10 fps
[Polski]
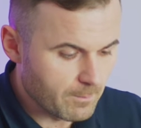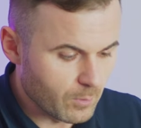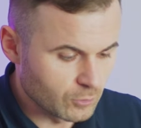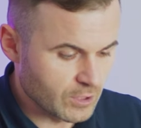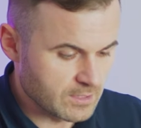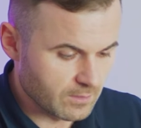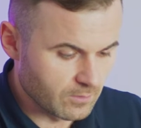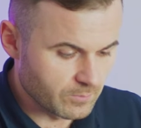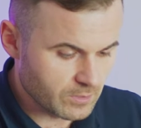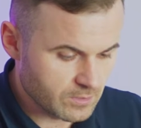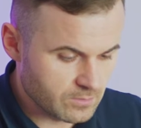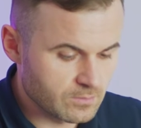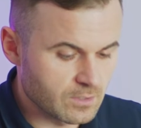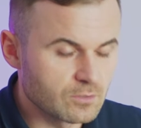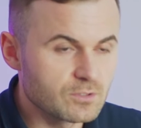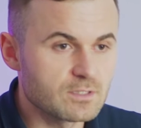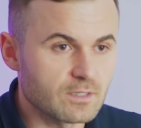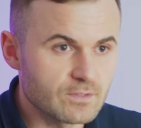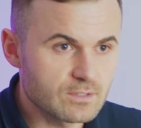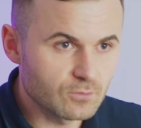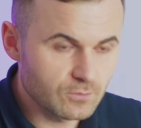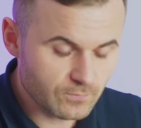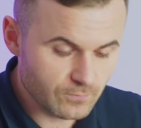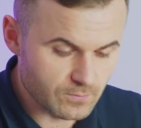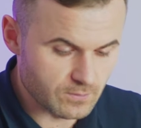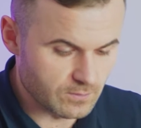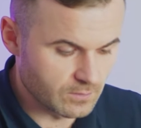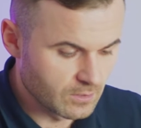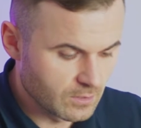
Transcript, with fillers: Podczas tego procesu zachodzi zjawisko dyfuzji.